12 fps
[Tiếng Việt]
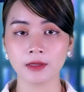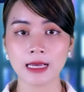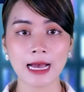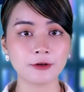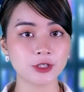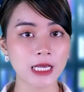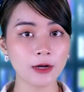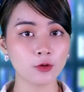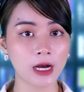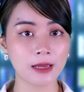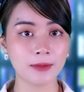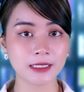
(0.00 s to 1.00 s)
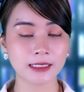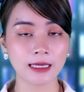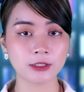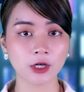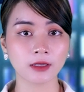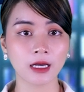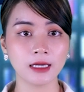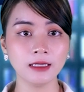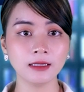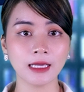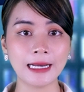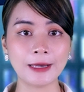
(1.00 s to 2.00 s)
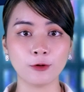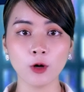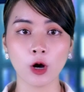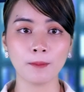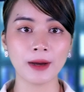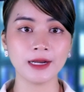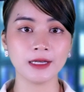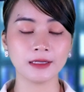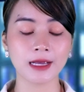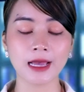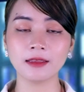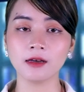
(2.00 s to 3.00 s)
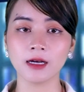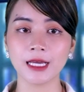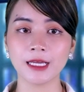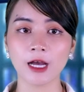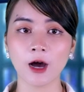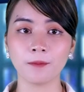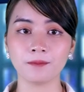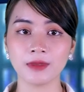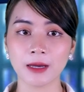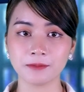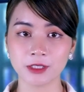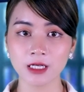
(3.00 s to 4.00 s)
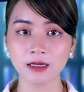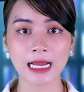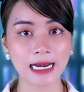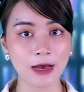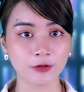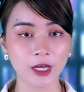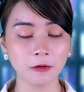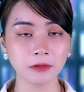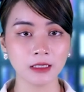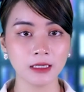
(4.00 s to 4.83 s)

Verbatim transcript: Khảo sát của ABC cho thấy tỷ lệ ủng hộ ông Biden kể từ khi ông nhậm chức đã lao dốc.